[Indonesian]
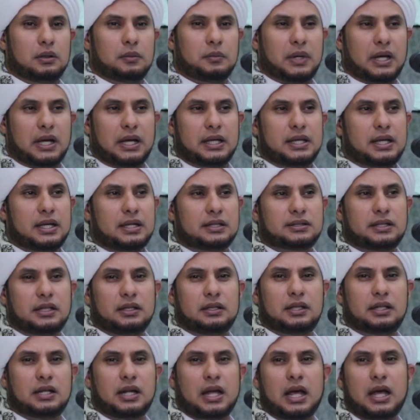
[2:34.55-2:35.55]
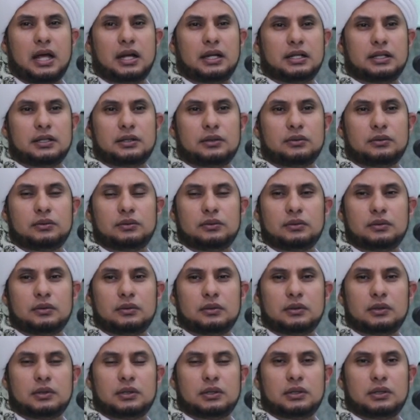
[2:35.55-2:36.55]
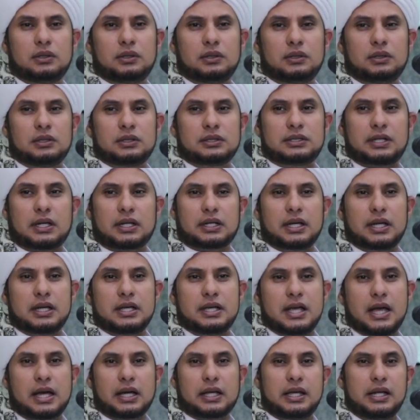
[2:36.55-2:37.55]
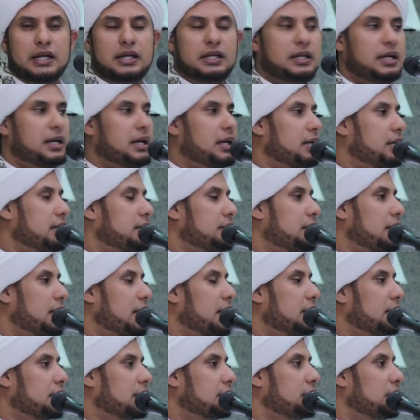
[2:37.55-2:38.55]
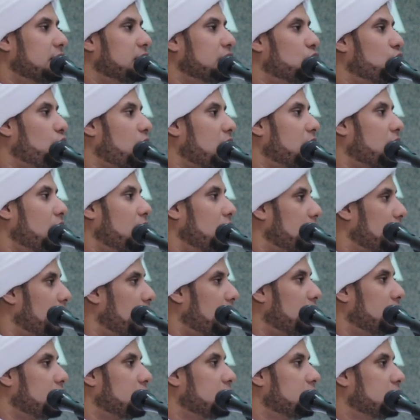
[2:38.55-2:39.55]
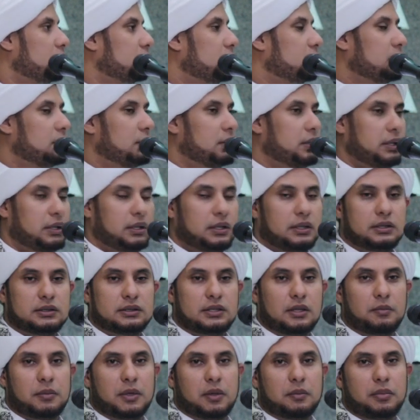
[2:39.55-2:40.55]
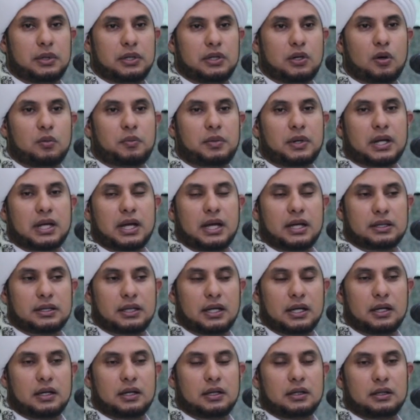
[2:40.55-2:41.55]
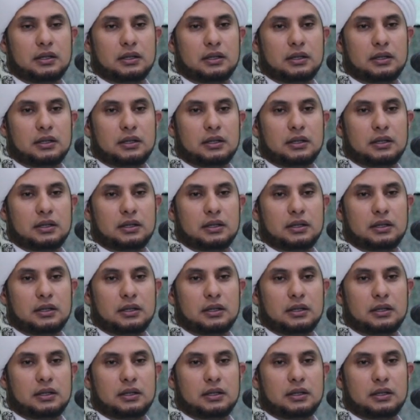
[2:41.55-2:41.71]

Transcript: Makanya Sayyidina Ali itu saking yakinnya dengan ketentuan Allah sampai beliau berkata,